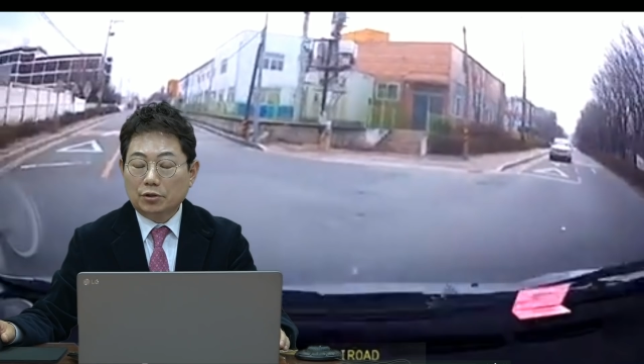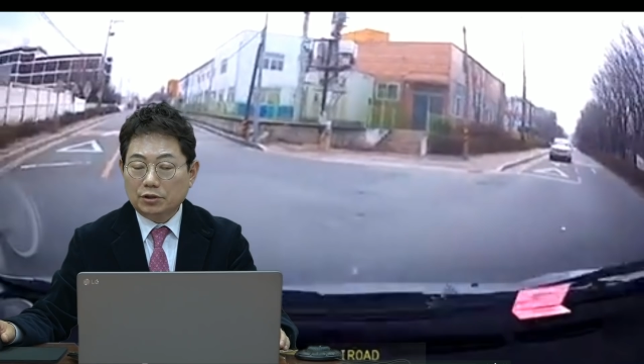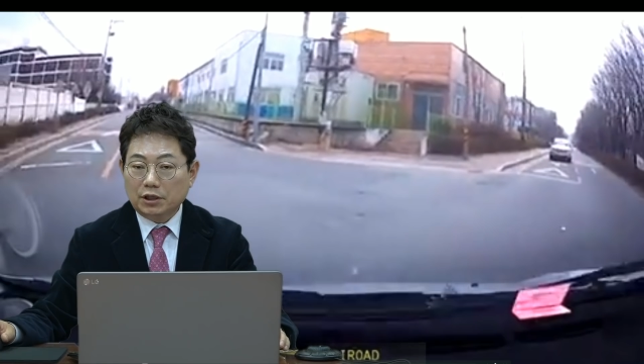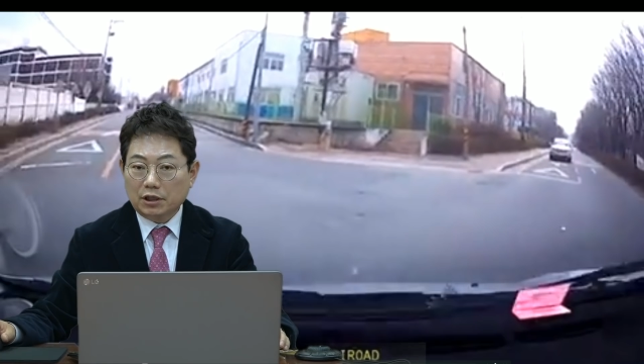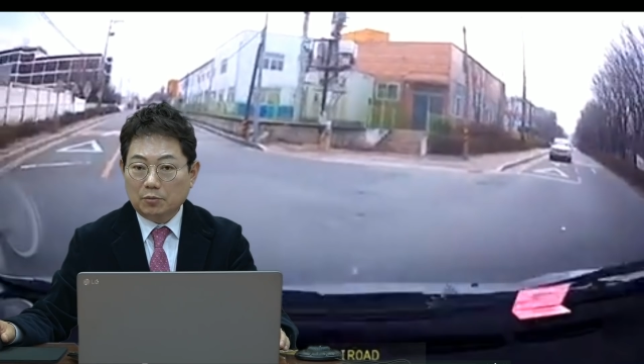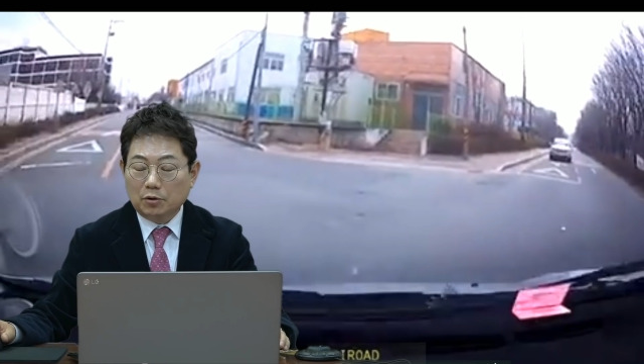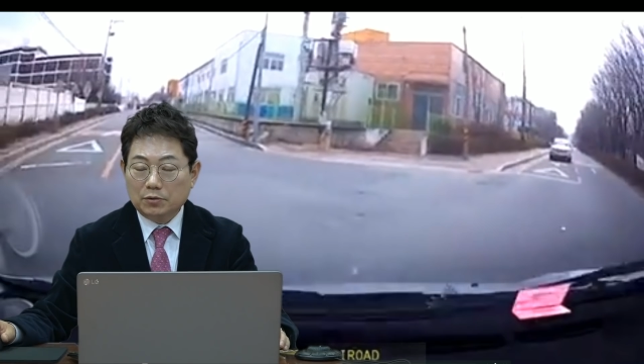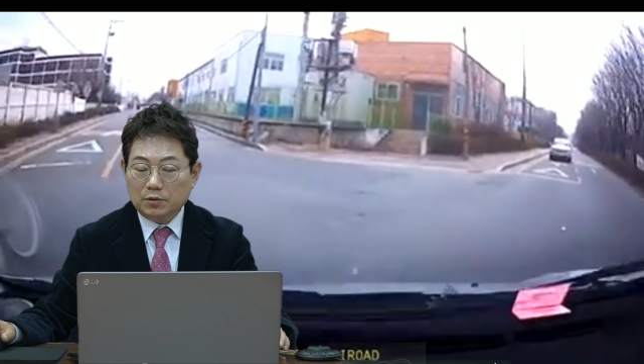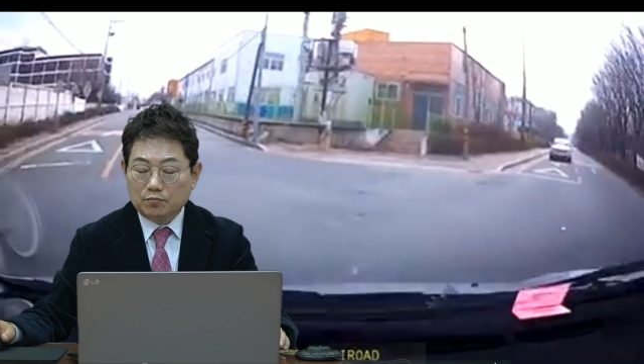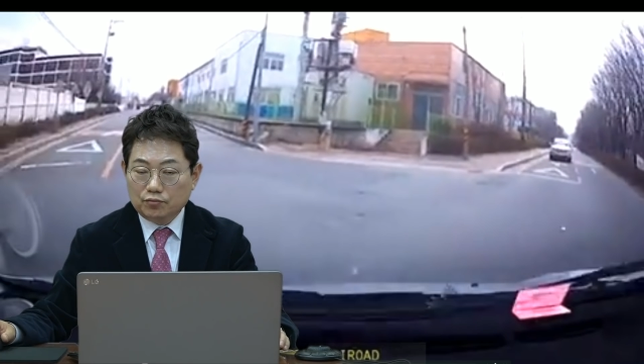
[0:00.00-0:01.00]
경찰과
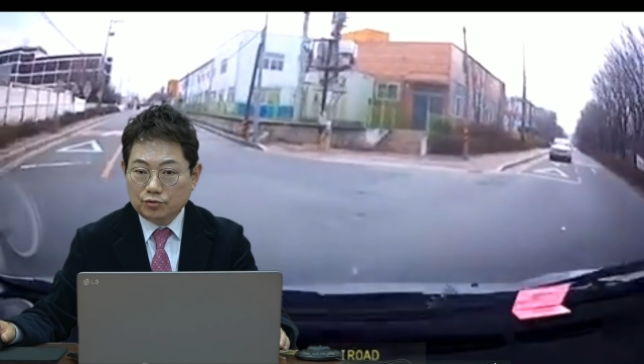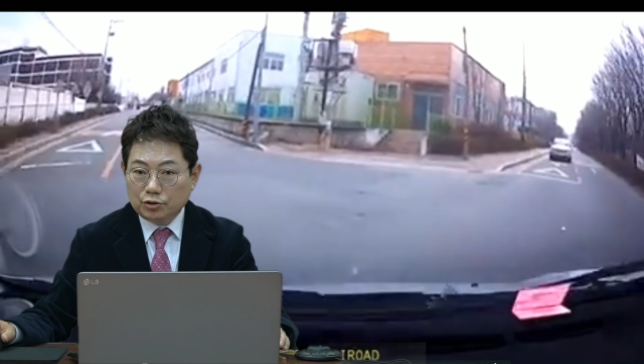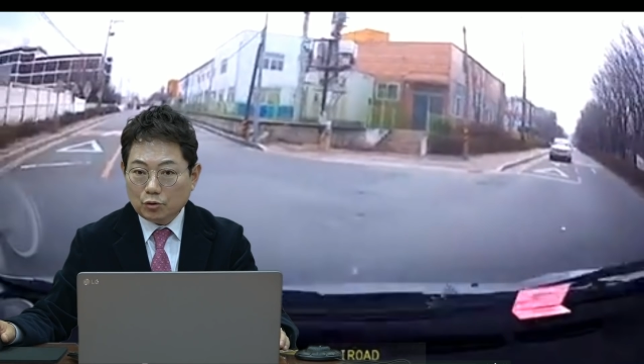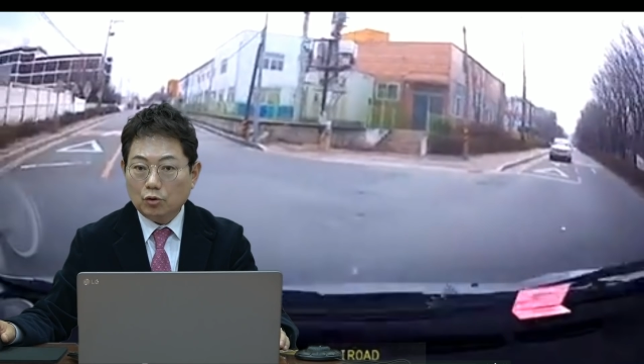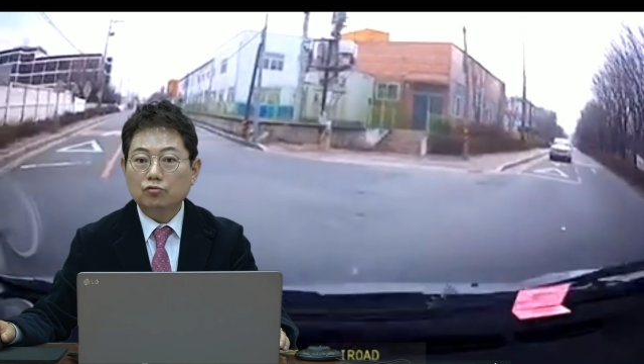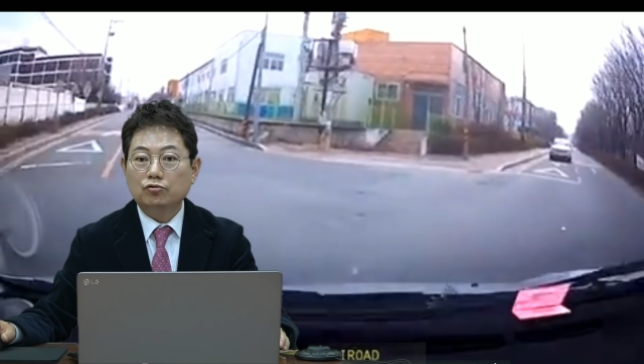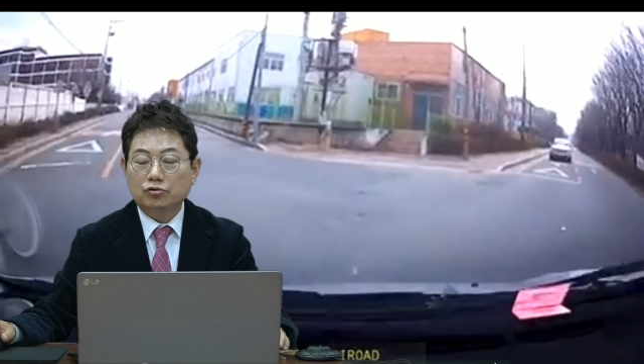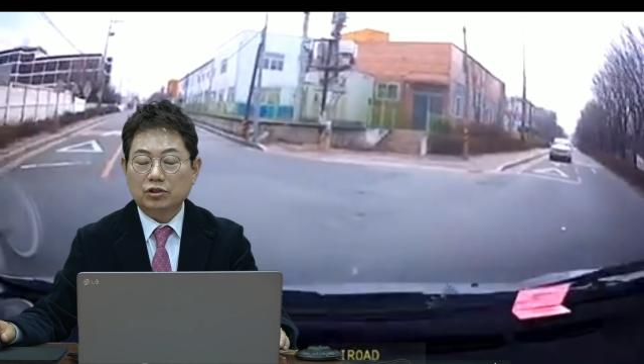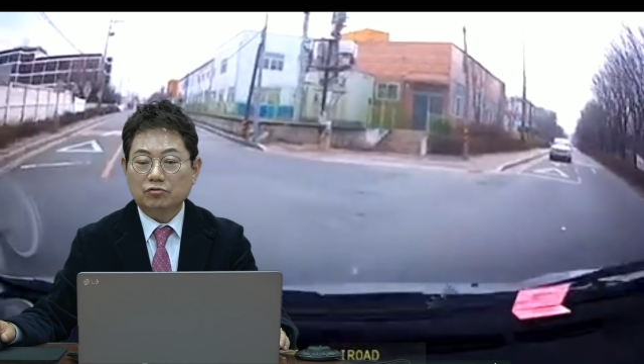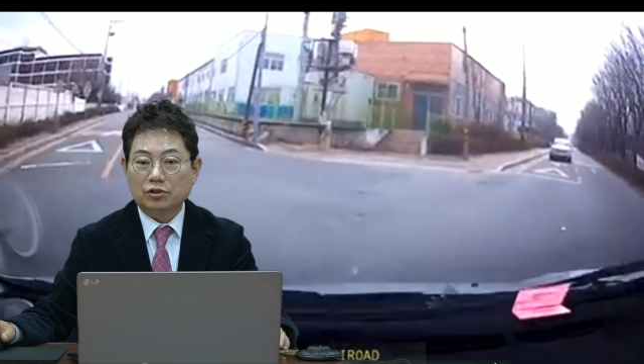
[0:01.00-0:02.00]
보험사는 무조건
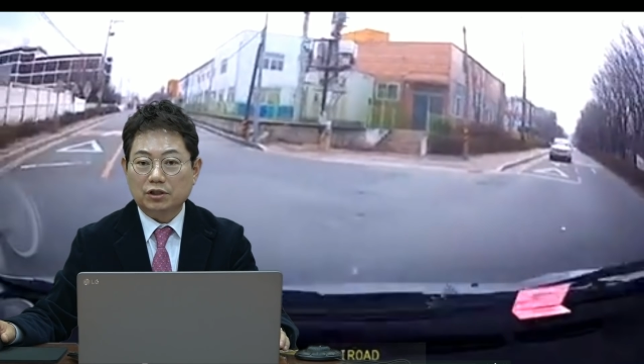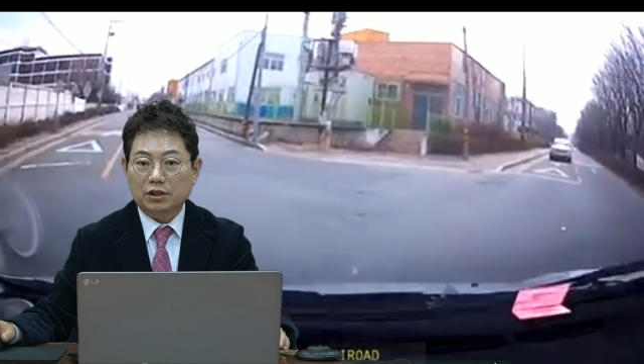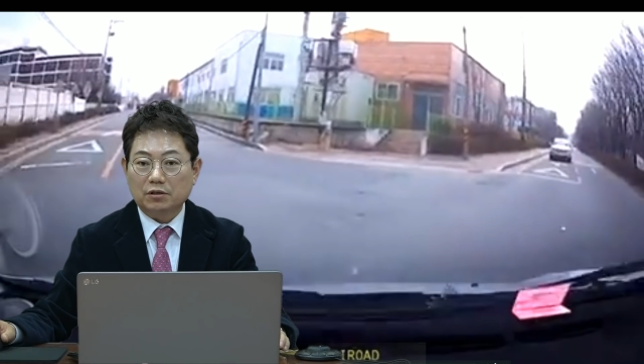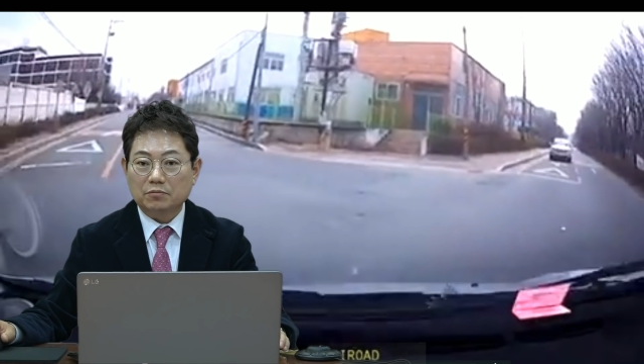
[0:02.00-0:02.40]
우측차 우선이라고